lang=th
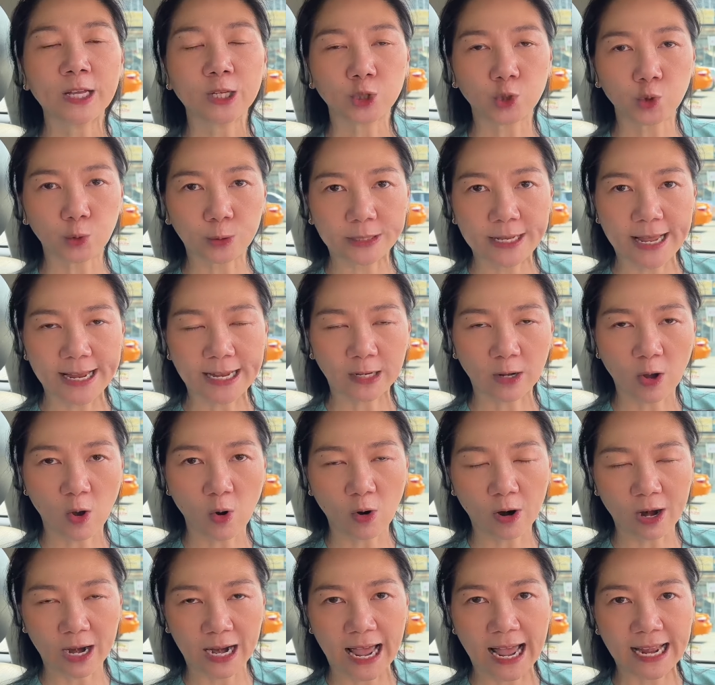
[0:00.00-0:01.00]
จุดเด่นของ
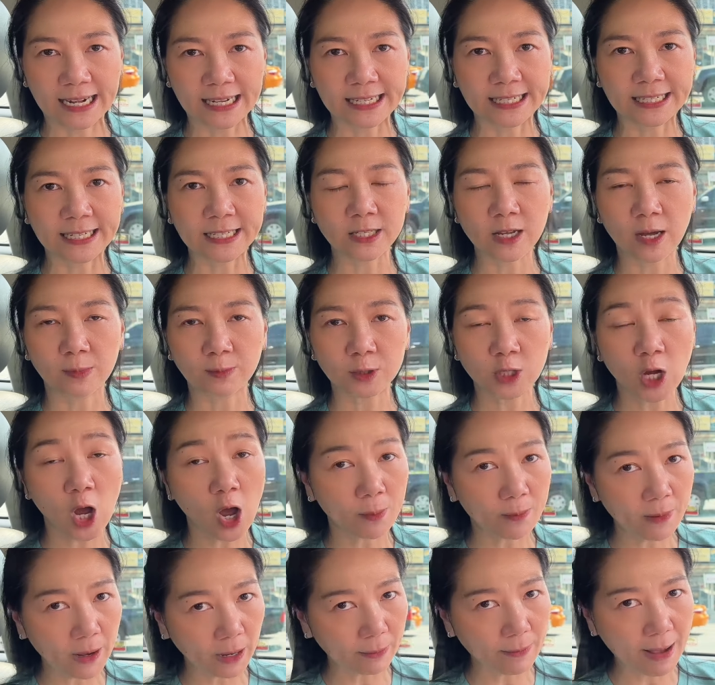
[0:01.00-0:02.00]
ร้านนี้ที่จอมชอบ
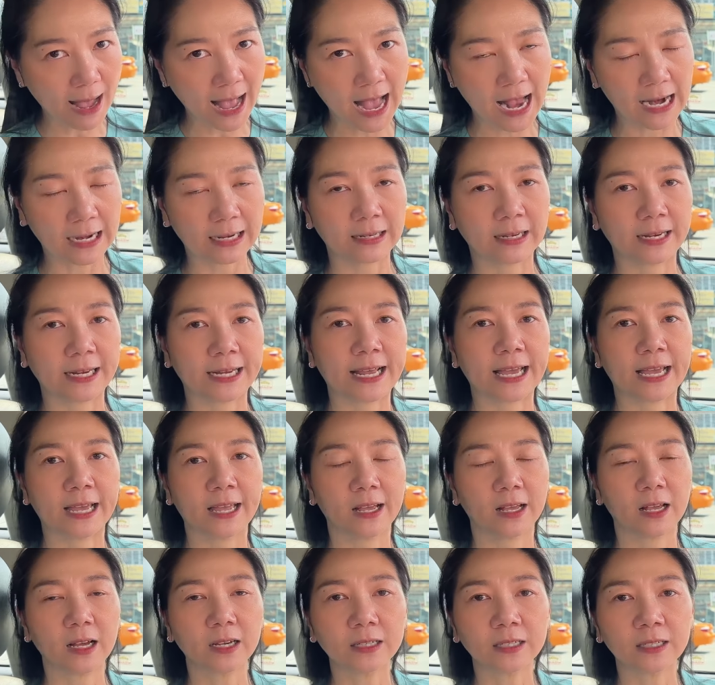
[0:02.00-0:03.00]
มากๆเลยเนี่ย
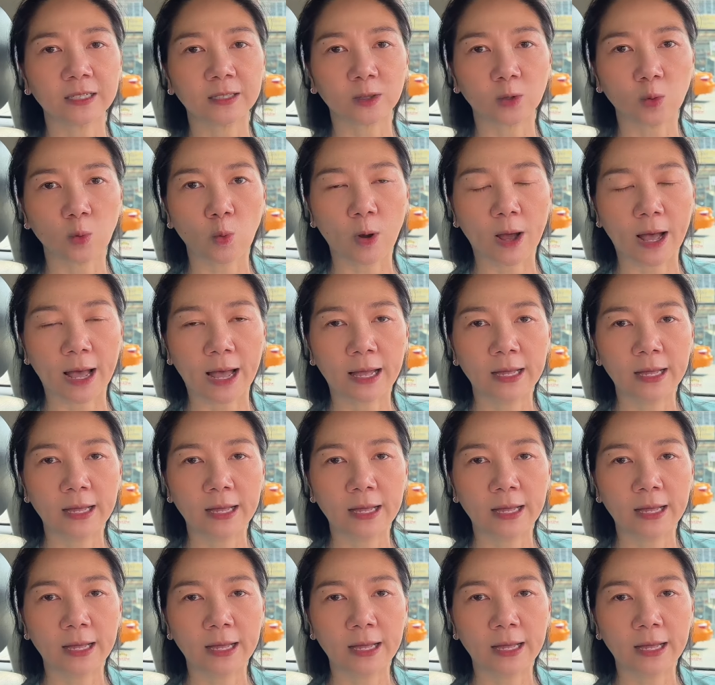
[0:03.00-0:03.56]
ก็คือตัว